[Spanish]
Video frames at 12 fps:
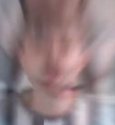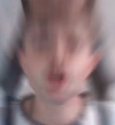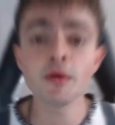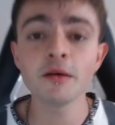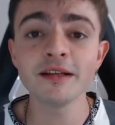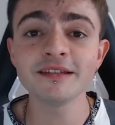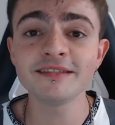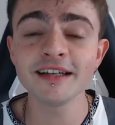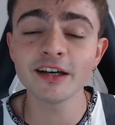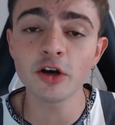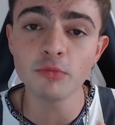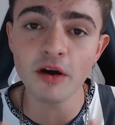Y
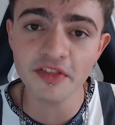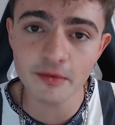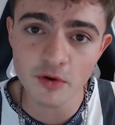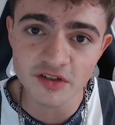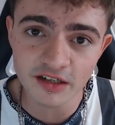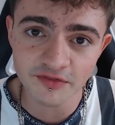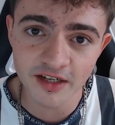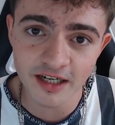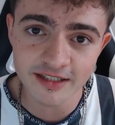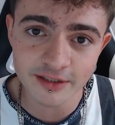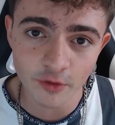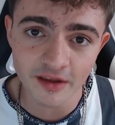obviamente, como hacemos al
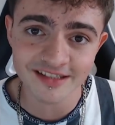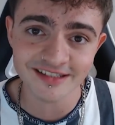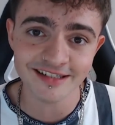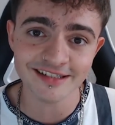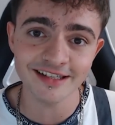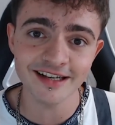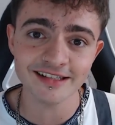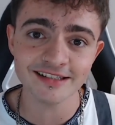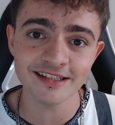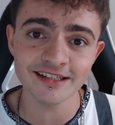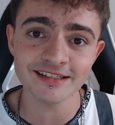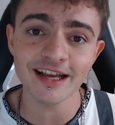final de todas estas
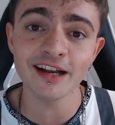clases,